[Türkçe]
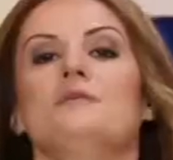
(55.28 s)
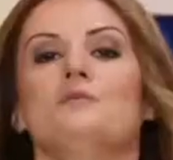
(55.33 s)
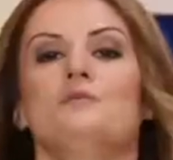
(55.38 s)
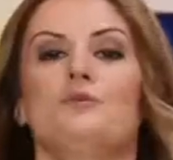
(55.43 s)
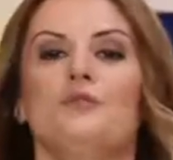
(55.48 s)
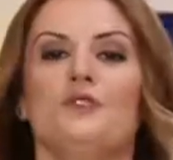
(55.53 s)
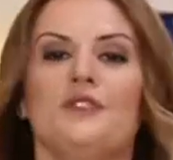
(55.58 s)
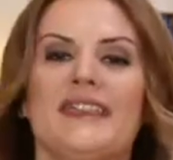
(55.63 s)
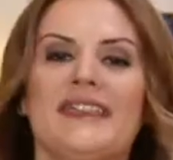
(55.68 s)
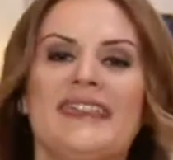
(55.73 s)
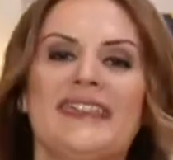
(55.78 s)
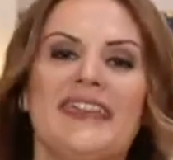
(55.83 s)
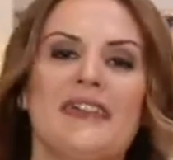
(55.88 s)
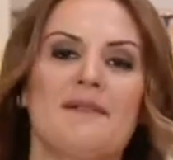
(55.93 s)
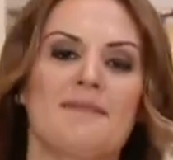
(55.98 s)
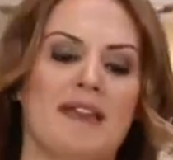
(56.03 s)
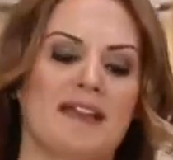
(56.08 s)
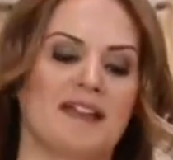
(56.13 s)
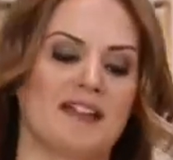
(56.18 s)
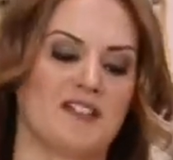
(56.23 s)
Bu iki
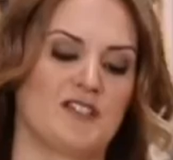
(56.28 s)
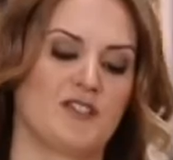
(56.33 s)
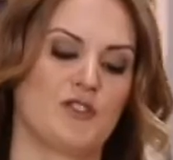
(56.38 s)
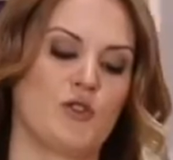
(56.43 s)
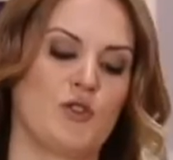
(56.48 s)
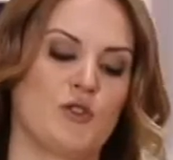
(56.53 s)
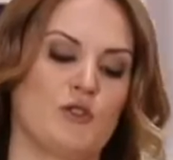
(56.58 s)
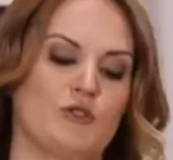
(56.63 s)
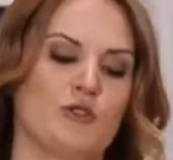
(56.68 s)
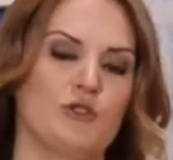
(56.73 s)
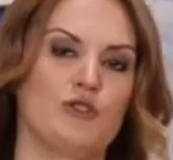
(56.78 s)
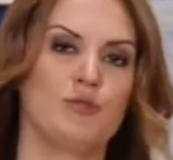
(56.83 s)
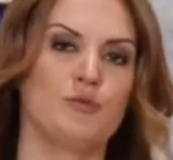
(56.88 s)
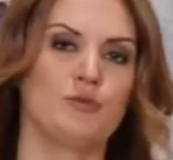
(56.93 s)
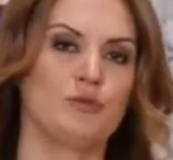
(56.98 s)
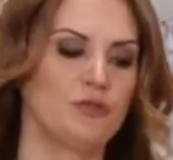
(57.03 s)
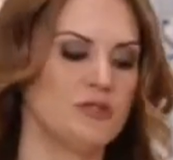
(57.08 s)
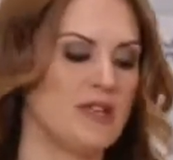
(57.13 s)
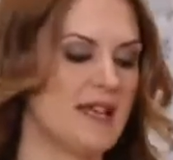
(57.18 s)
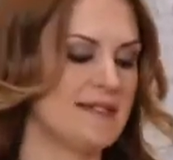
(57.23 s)
yemek kaşığı
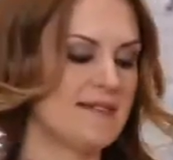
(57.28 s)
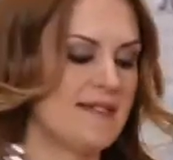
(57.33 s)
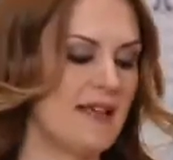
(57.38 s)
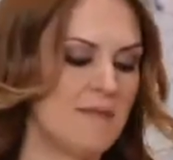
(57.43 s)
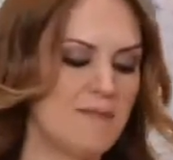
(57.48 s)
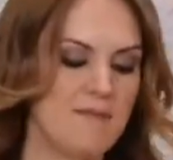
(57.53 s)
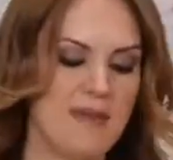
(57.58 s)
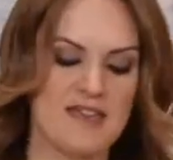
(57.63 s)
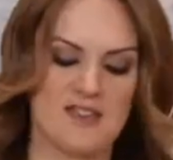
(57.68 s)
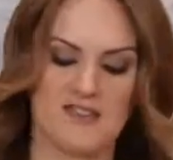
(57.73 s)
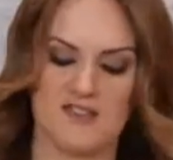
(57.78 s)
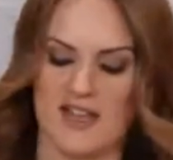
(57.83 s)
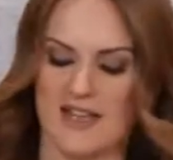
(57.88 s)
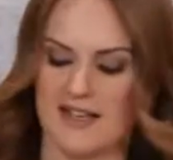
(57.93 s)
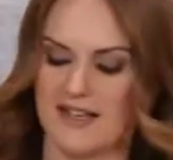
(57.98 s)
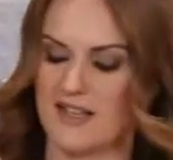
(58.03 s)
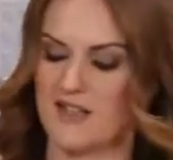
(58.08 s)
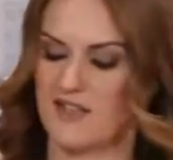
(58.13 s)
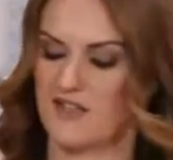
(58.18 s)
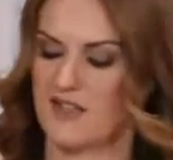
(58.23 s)
ölçüsü. Bundan tam beş
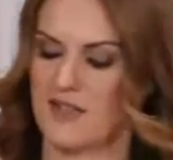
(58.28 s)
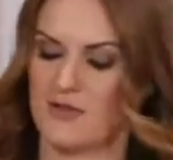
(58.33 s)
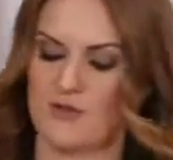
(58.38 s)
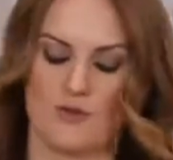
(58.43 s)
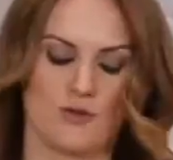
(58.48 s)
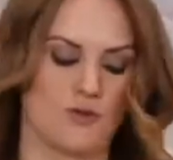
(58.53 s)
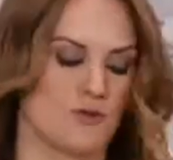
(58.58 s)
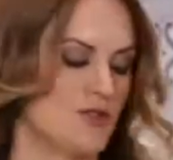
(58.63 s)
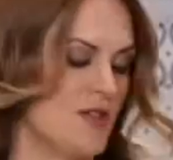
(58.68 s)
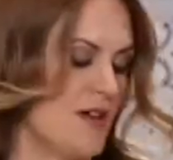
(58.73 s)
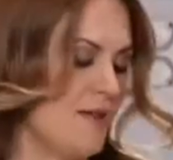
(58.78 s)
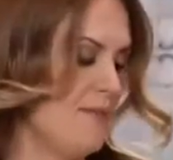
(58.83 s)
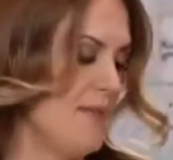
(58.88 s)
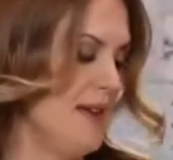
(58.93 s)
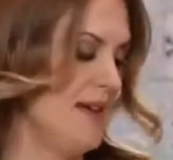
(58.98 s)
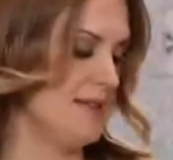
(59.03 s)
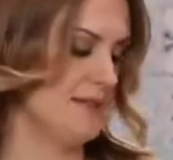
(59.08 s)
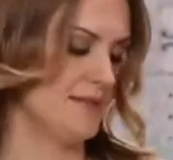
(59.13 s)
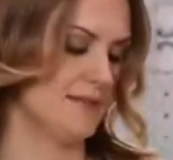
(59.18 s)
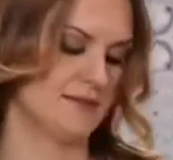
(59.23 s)
tane içine dökeceğim
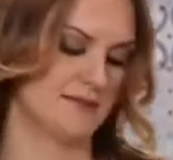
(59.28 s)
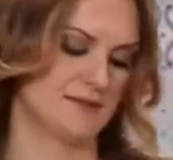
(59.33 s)
ben.